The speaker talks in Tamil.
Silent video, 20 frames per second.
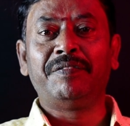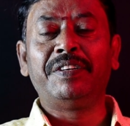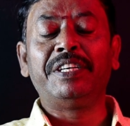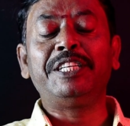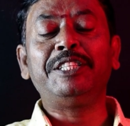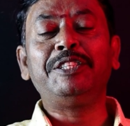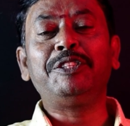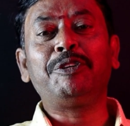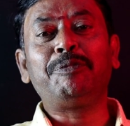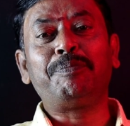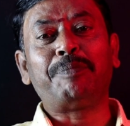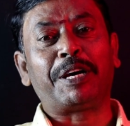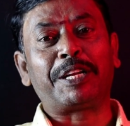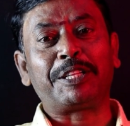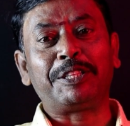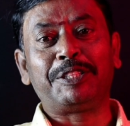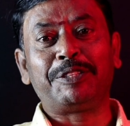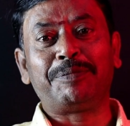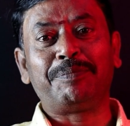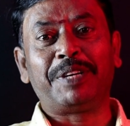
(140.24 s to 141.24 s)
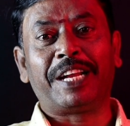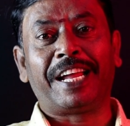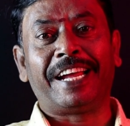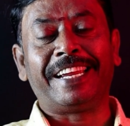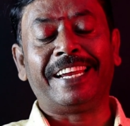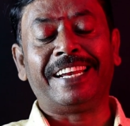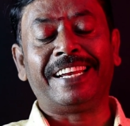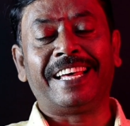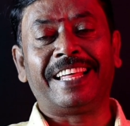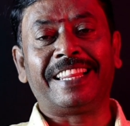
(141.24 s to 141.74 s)
விருந்து மருந்தும்னா
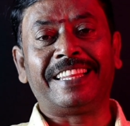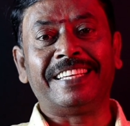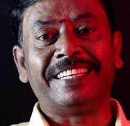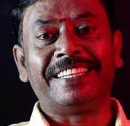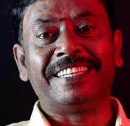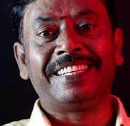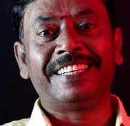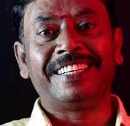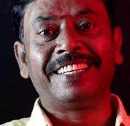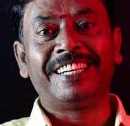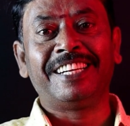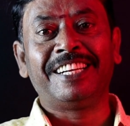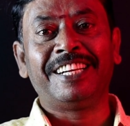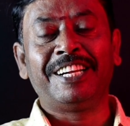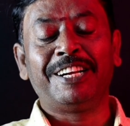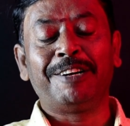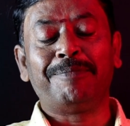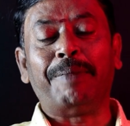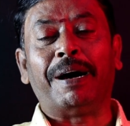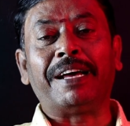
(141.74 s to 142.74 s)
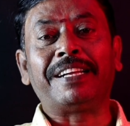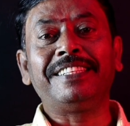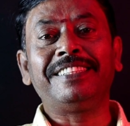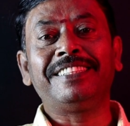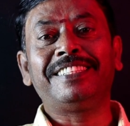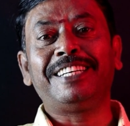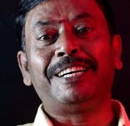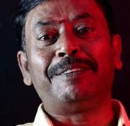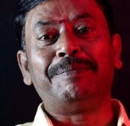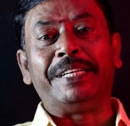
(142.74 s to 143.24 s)
என்னது
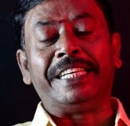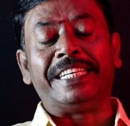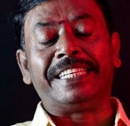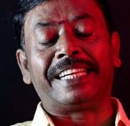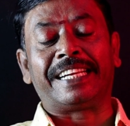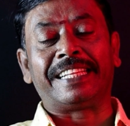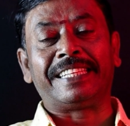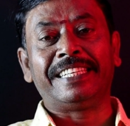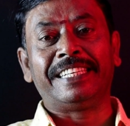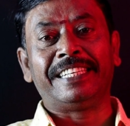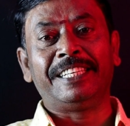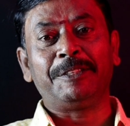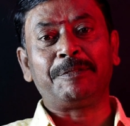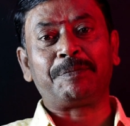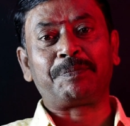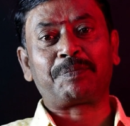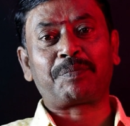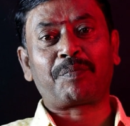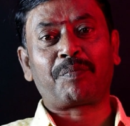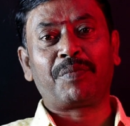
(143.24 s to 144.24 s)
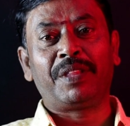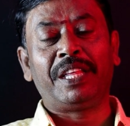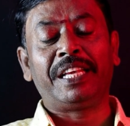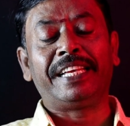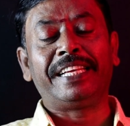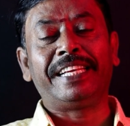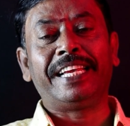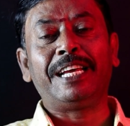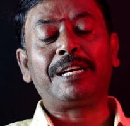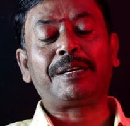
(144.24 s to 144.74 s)
மருந்து அப்படிங்கிறது
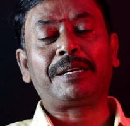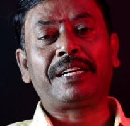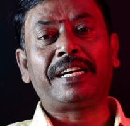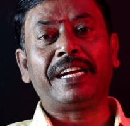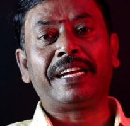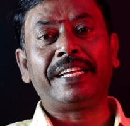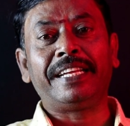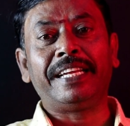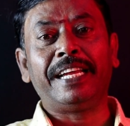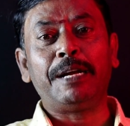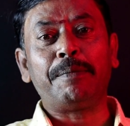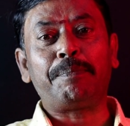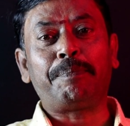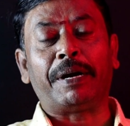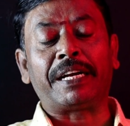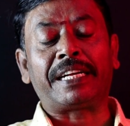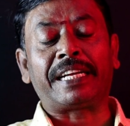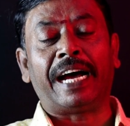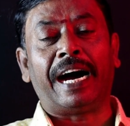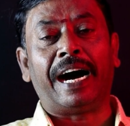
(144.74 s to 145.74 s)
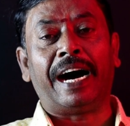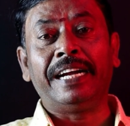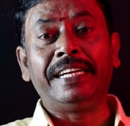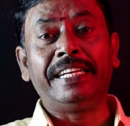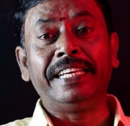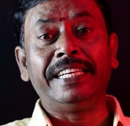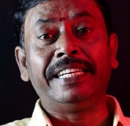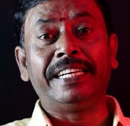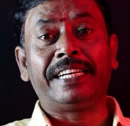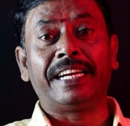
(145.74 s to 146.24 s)
நீங்கள் ஏற்கனவே பட்ட
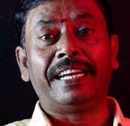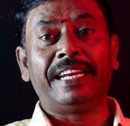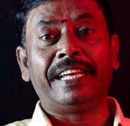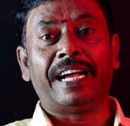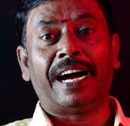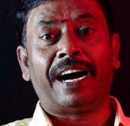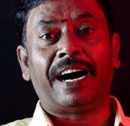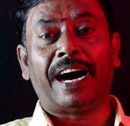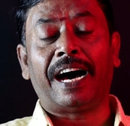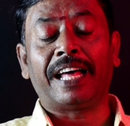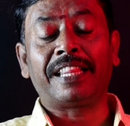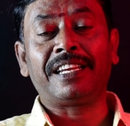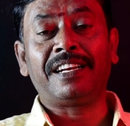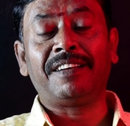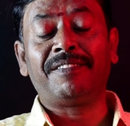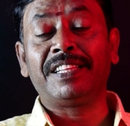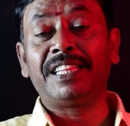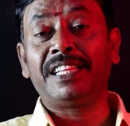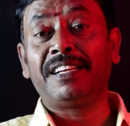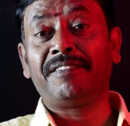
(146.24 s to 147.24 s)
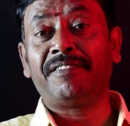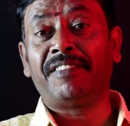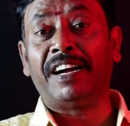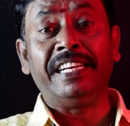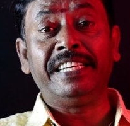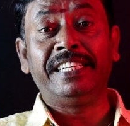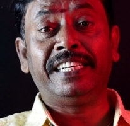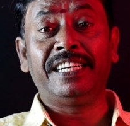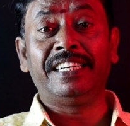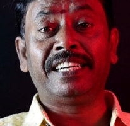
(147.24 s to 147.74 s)
அடி இருக்கு இல்லையா அதில் வந்த
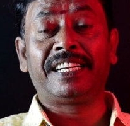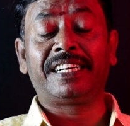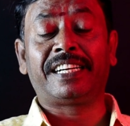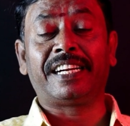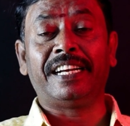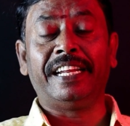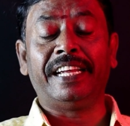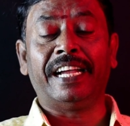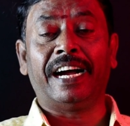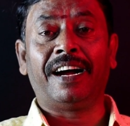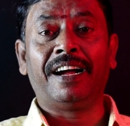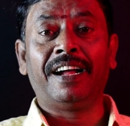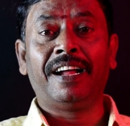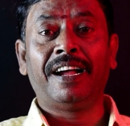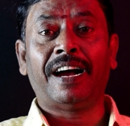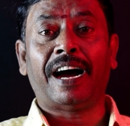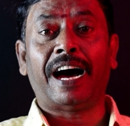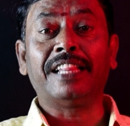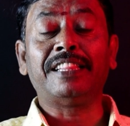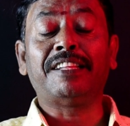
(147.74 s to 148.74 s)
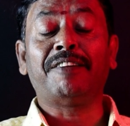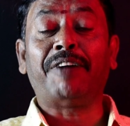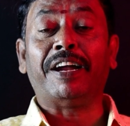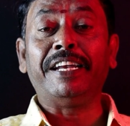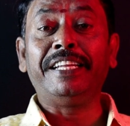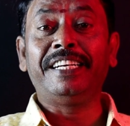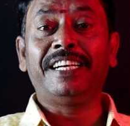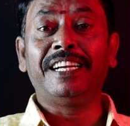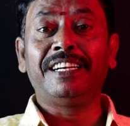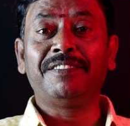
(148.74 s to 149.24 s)
வழிகள் இருக்கு இல்லையா அந்த
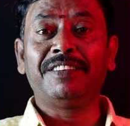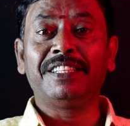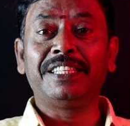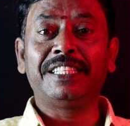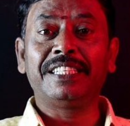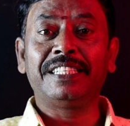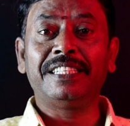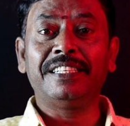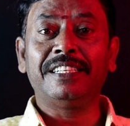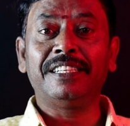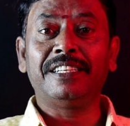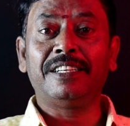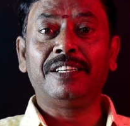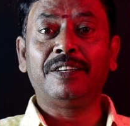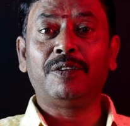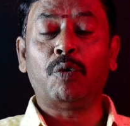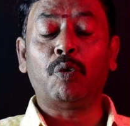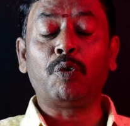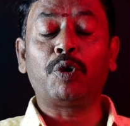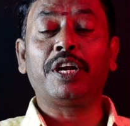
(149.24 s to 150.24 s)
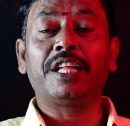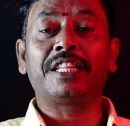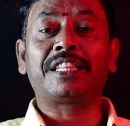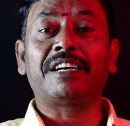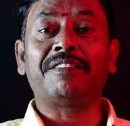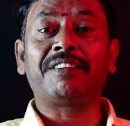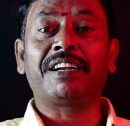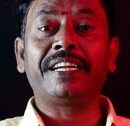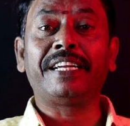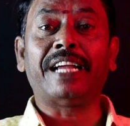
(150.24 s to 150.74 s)
வழிகள் வந்து உங்களை
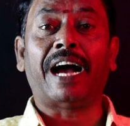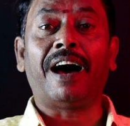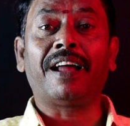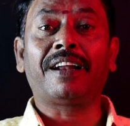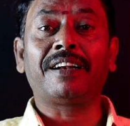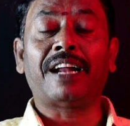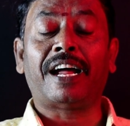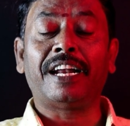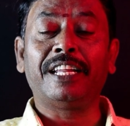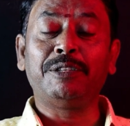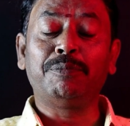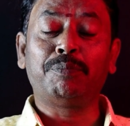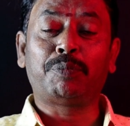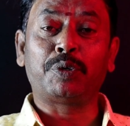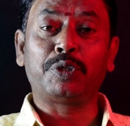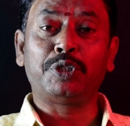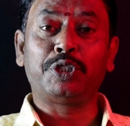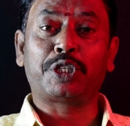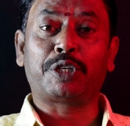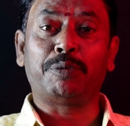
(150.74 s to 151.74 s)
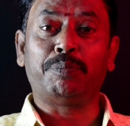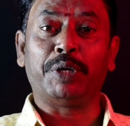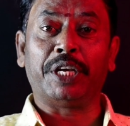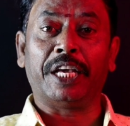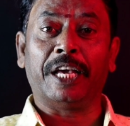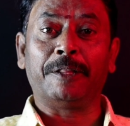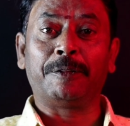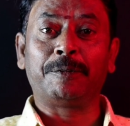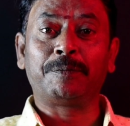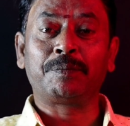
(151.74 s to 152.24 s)
தவிர யாருனாலையும் புரிஞ்சுக்க
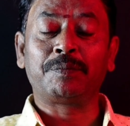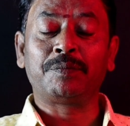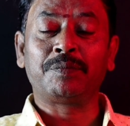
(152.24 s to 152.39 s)
முடியாது